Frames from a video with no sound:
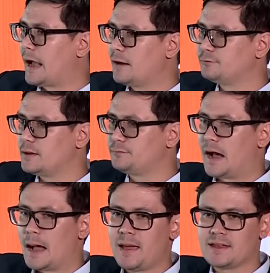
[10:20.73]
การไฟ
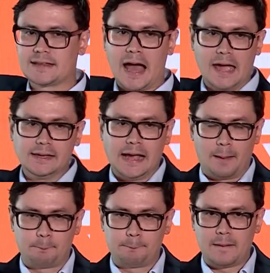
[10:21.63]
ฟ้าแม่สาย
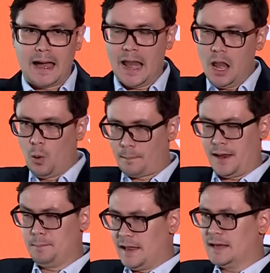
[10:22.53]
กับอัลลัวเพ
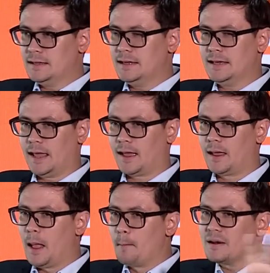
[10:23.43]
กเพียนอีเนี่ย
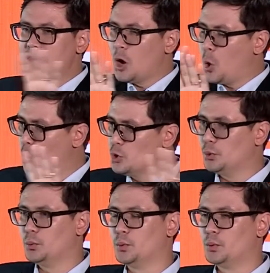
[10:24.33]
มันยังคง
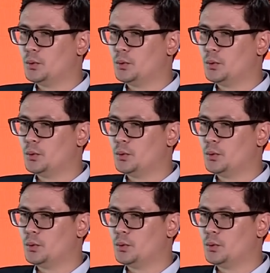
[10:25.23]
อยู่